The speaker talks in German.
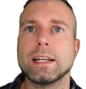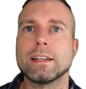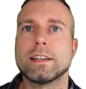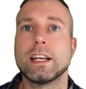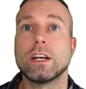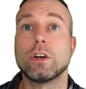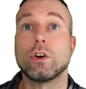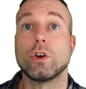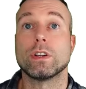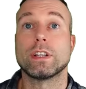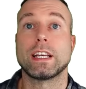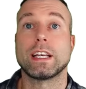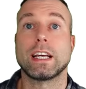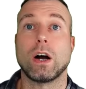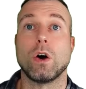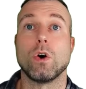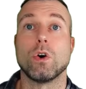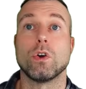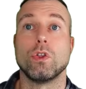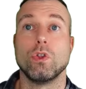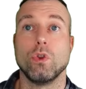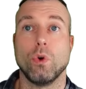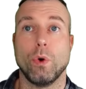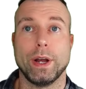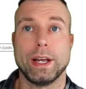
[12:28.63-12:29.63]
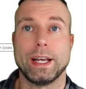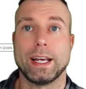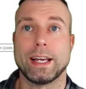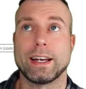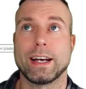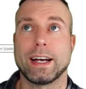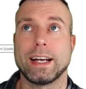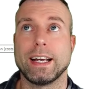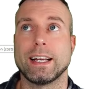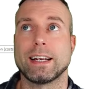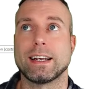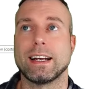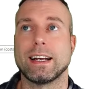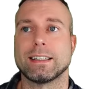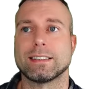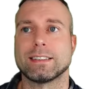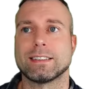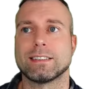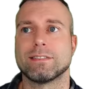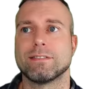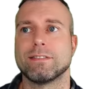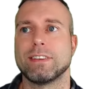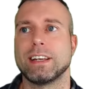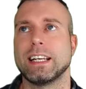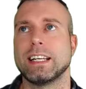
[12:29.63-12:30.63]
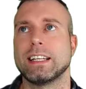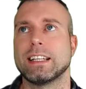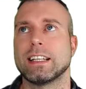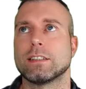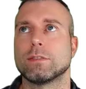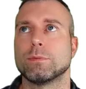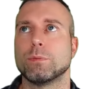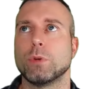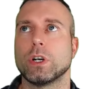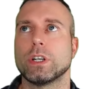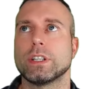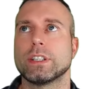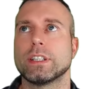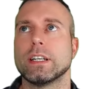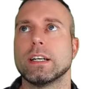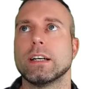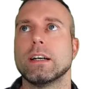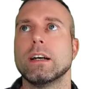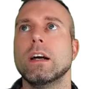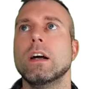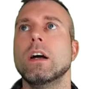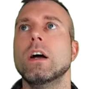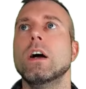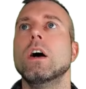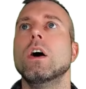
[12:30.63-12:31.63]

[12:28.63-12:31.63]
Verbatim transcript: Die könnte ich auch neu generieren lassen, wenn ich das möchte.